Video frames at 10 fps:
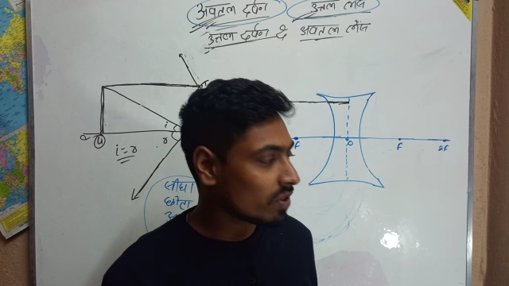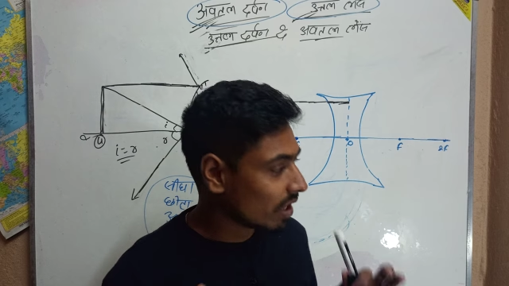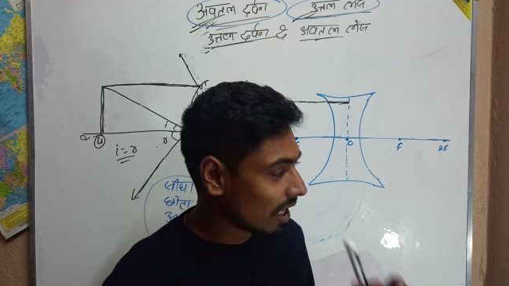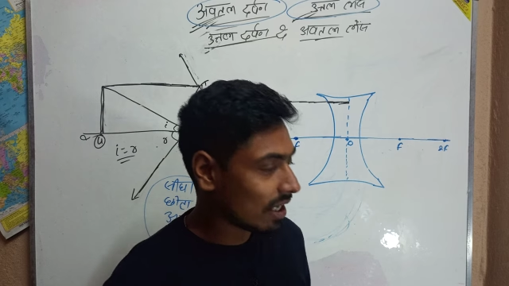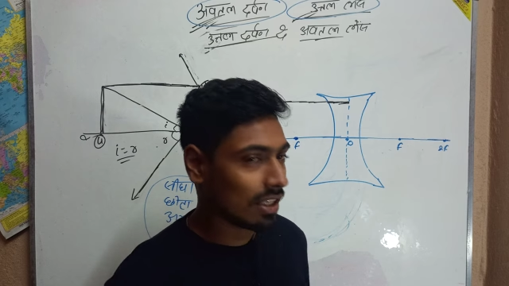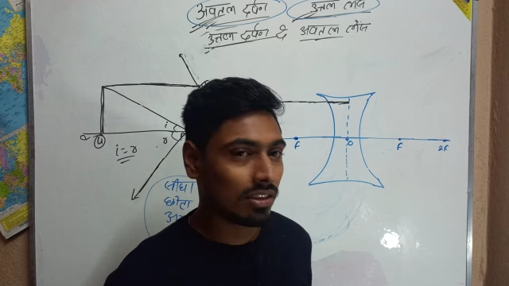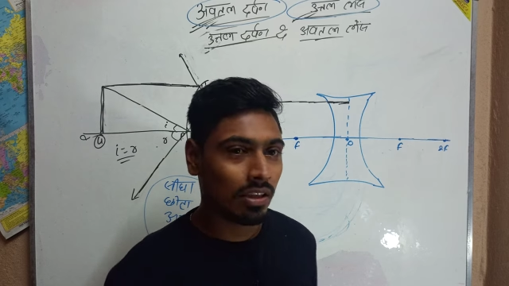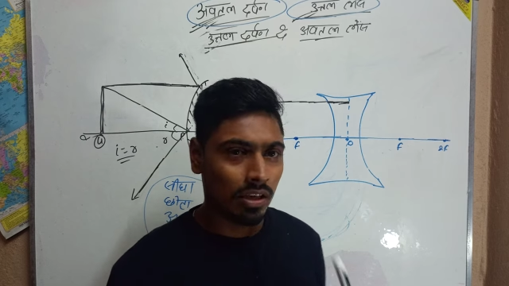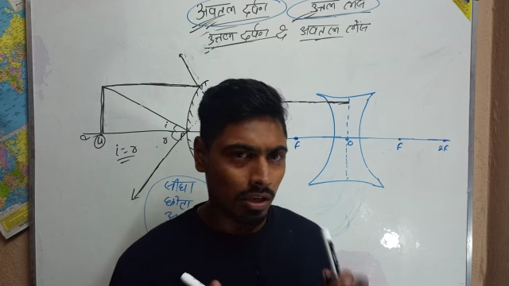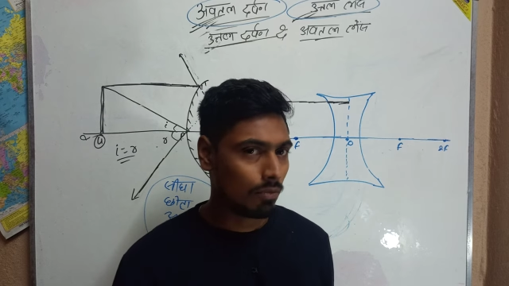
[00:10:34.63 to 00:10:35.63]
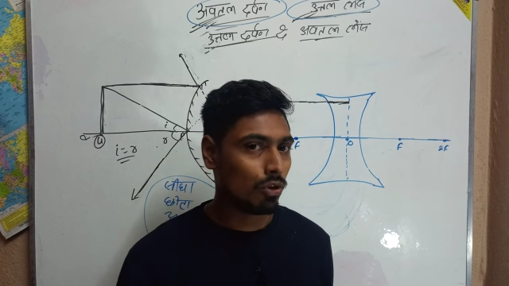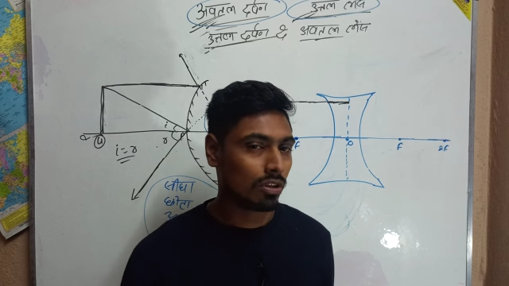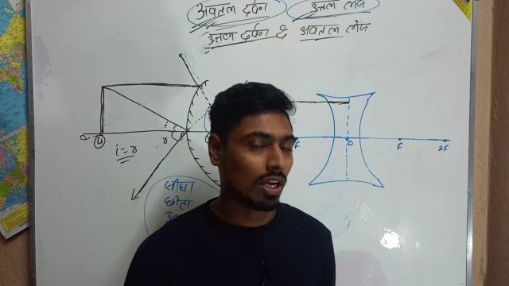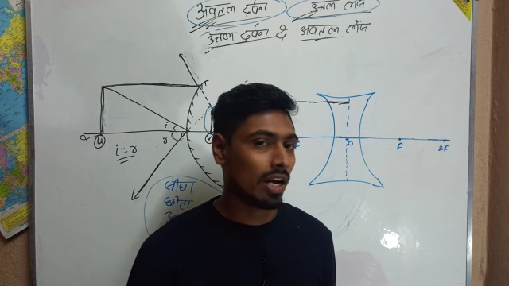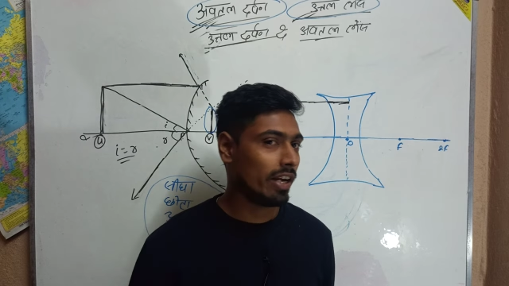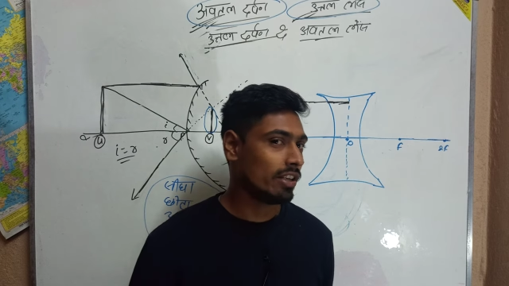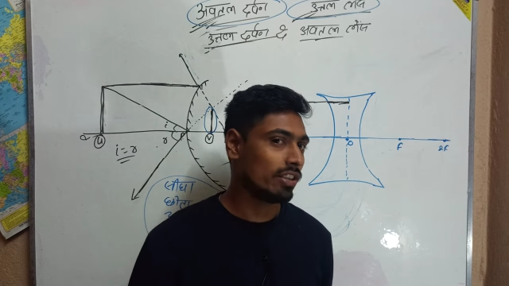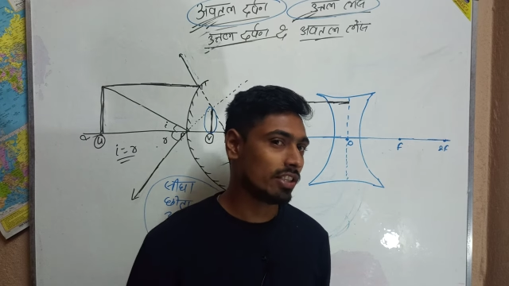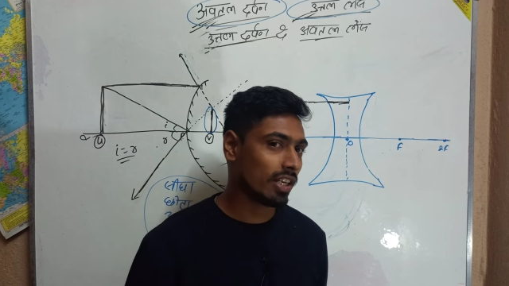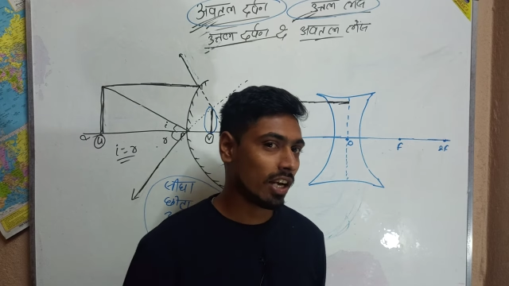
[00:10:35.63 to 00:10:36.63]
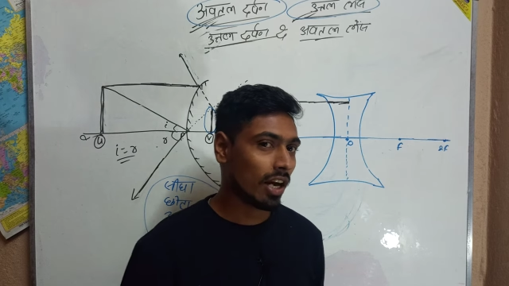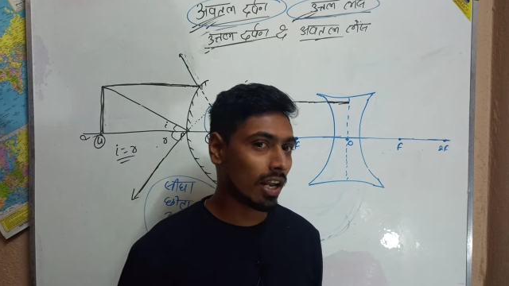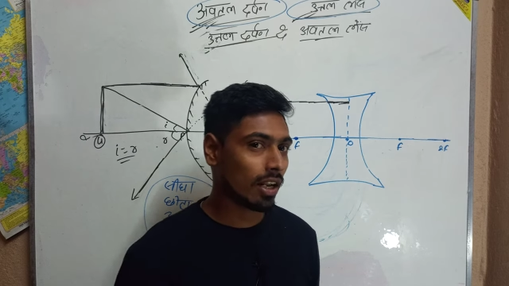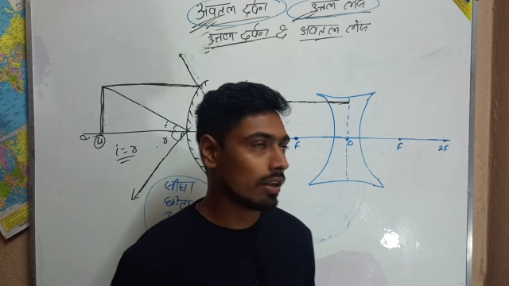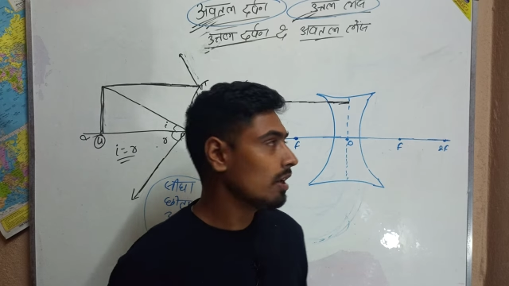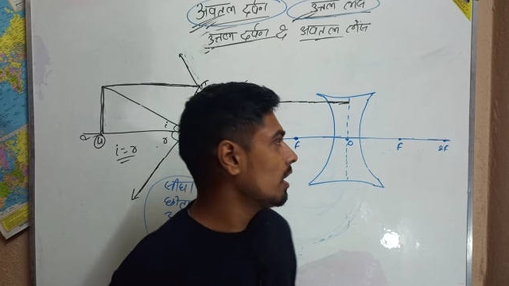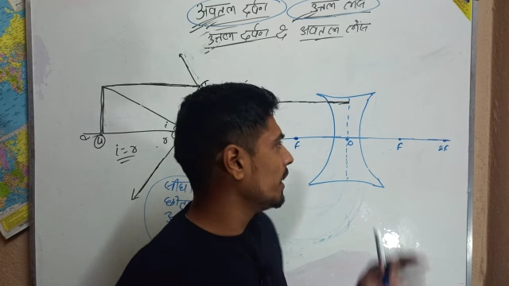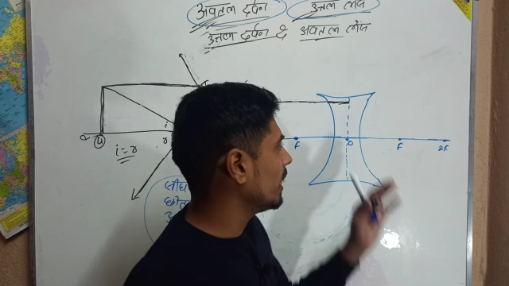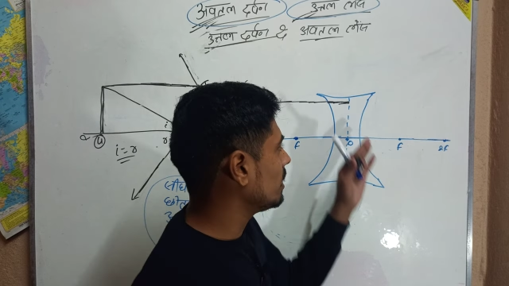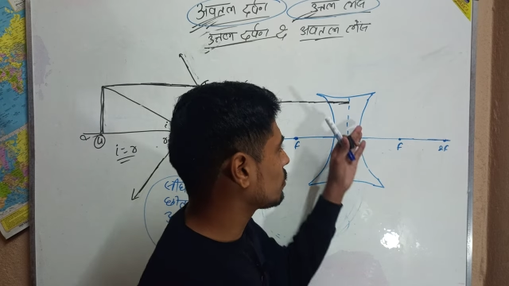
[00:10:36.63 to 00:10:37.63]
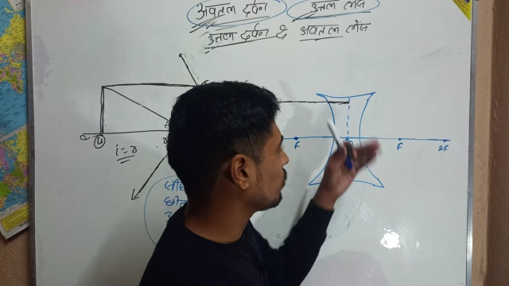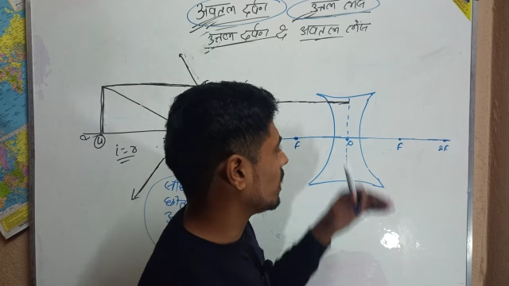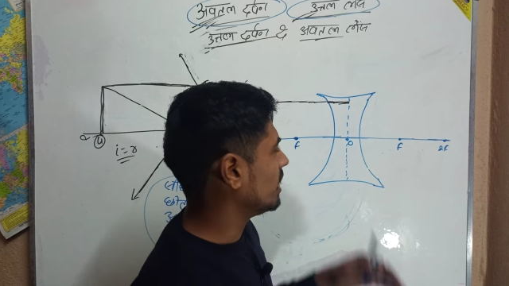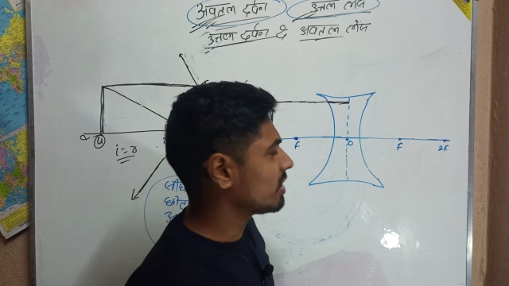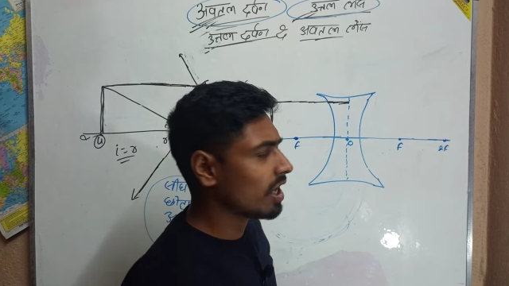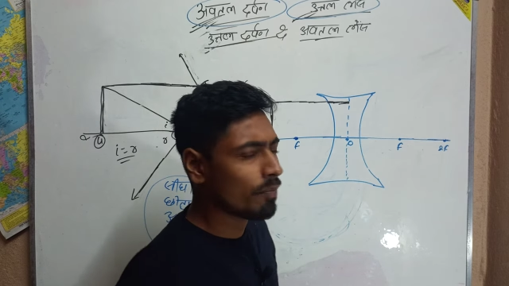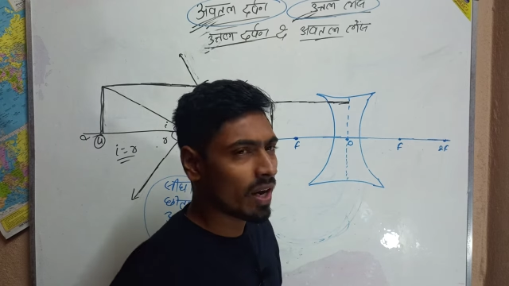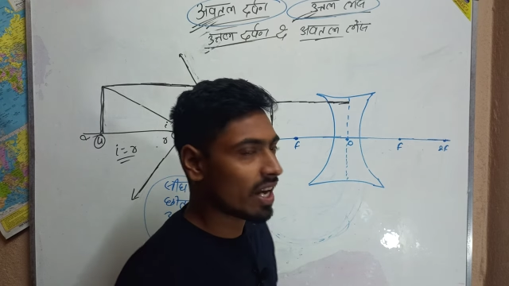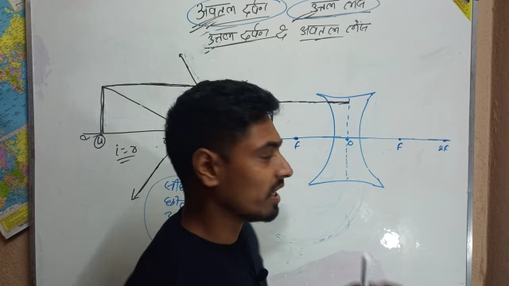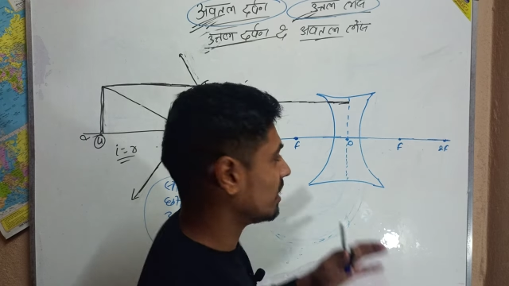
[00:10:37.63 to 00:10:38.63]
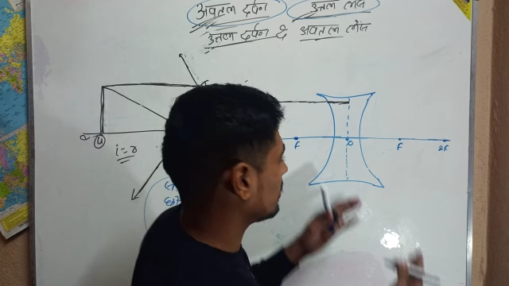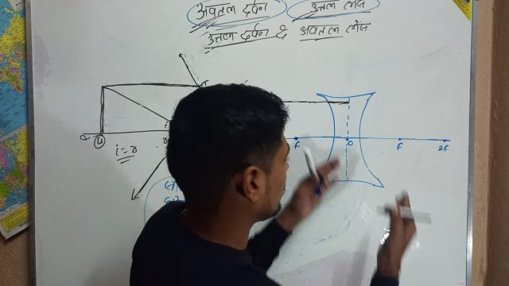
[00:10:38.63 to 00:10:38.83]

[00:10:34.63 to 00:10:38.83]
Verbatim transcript: ताकत कम होता है जिसी के कारण ये इसको घींच नहीं पाया इधर